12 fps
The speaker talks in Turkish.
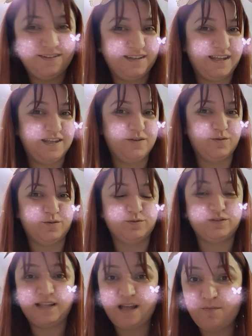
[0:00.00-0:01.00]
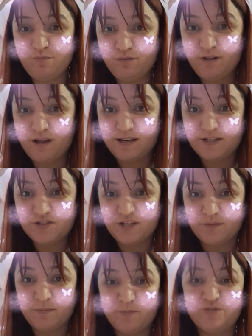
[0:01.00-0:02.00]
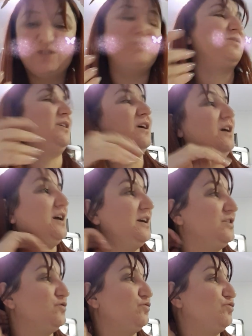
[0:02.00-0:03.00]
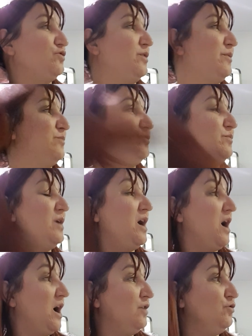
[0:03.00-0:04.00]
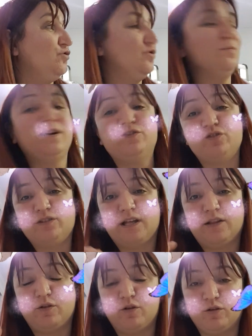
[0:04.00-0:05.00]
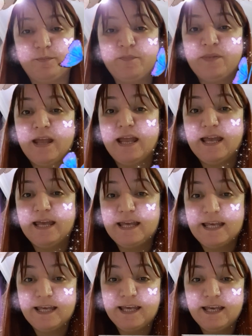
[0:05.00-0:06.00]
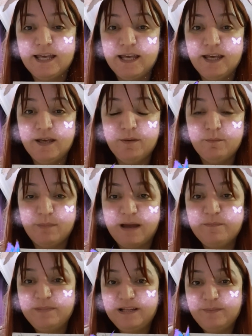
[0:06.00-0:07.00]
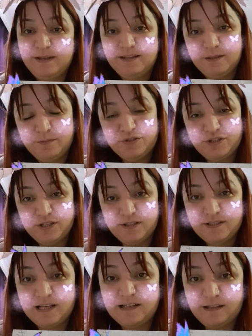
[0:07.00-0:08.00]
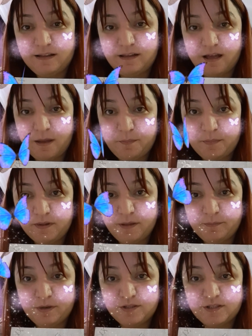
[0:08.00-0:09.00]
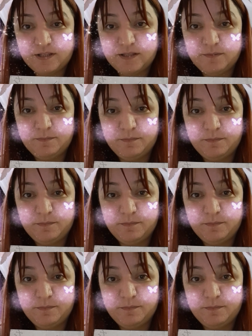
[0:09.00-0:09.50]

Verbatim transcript: Ne iyi oldu. Neden bunlarla hiç çekmemişim ki? Hiç düşünememişim. Anoşum ben çok tatlı oldum. Ben bilmediğim için sakın hata yapmadan başladım.